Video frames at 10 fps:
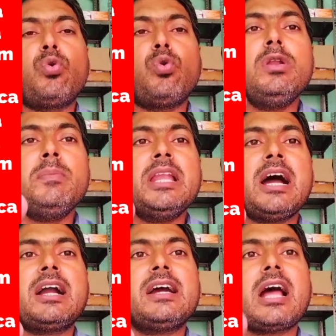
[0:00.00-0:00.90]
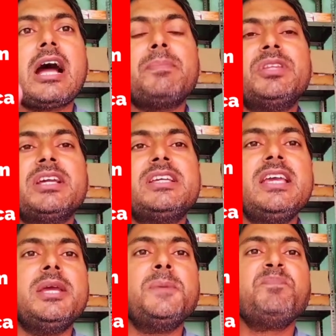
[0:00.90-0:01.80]
कुल मिलाकर आप देखिए
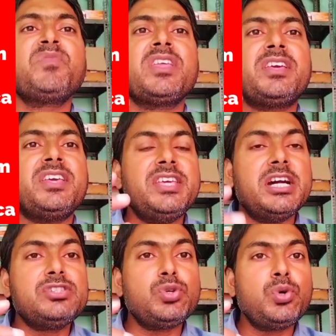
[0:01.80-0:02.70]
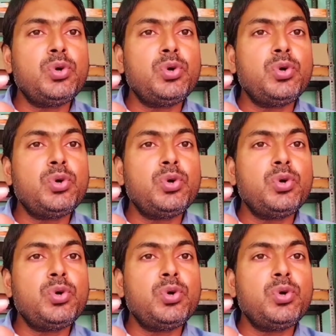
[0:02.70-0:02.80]
कि यह जो